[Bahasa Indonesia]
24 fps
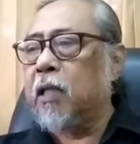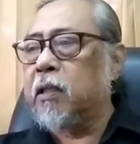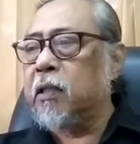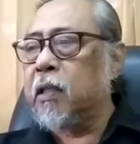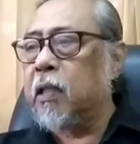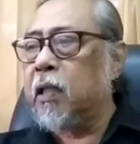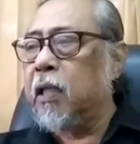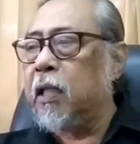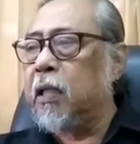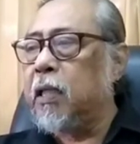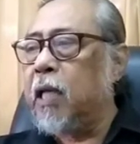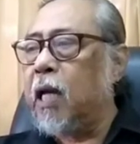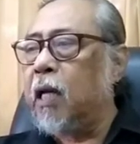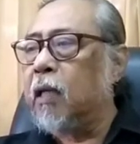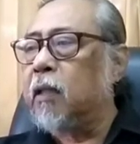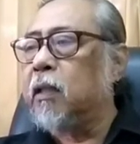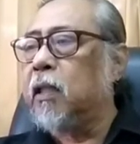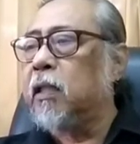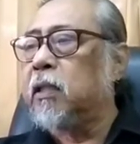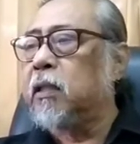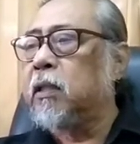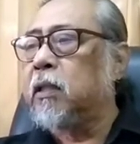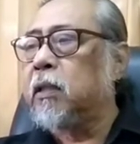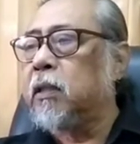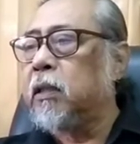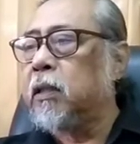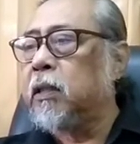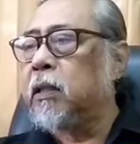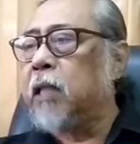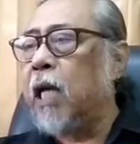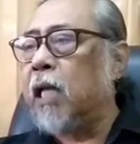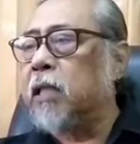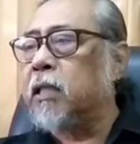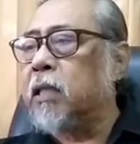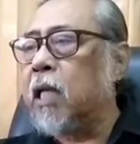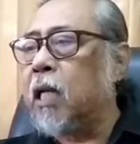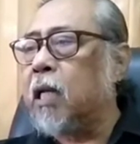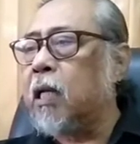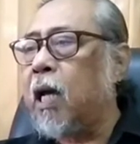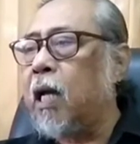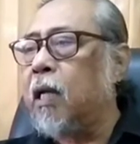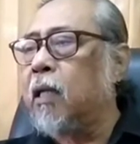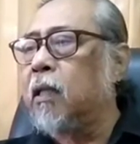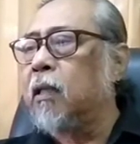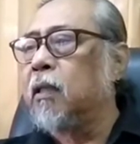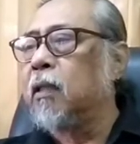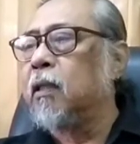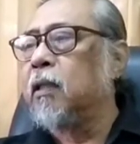seni yang
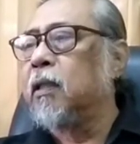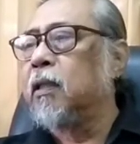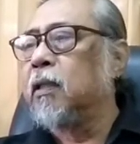didasarkan